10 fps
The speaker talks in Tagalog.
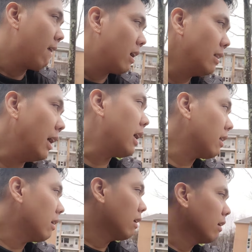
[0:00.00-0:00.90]
Hindi.
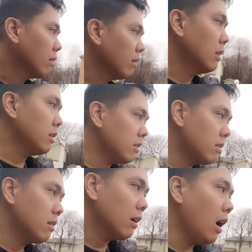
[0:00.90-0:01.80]

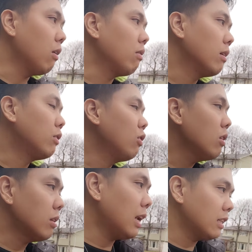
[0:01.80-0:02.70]
Kau, doon
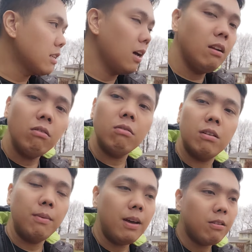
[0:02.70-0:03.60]
na natin natin sa ano, kung
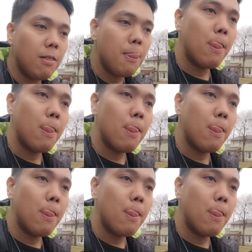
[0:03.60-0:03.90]
ano meron.